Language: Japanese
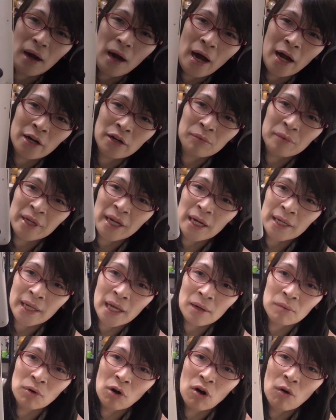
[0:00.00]
アルミが
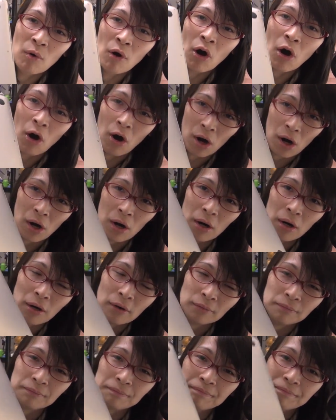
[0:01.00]
ねボコボコ
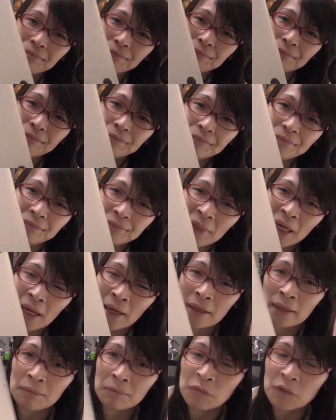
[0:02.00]

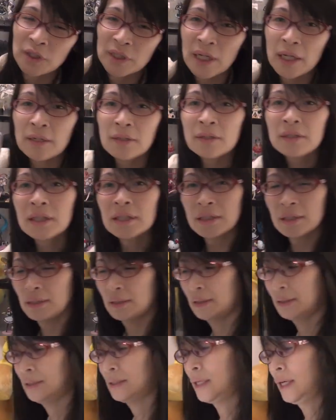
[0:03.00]
まあ持ち歩って
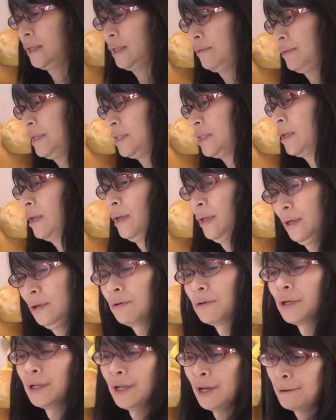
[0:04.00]
使ってますからね
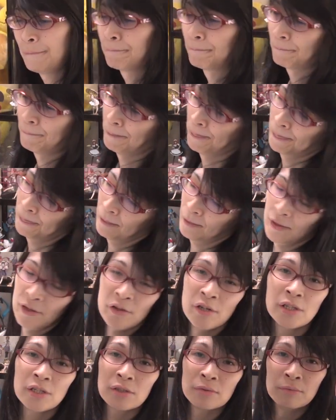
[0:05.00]
これね
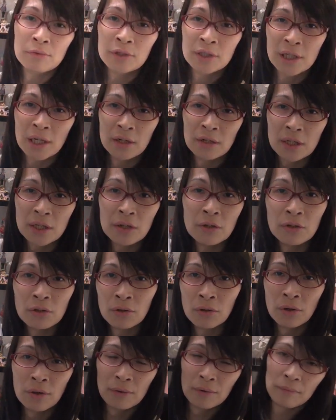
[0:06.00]
唯一持ち歩き用
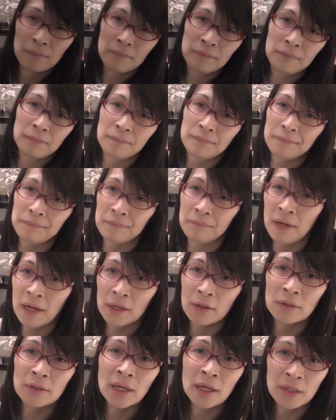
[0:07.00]
の
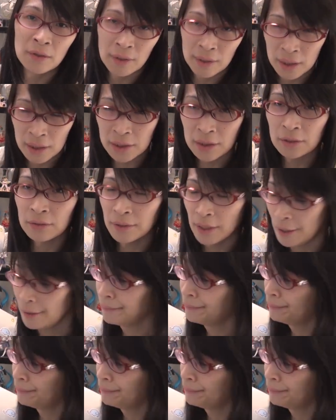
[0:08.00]
マックなんで私のね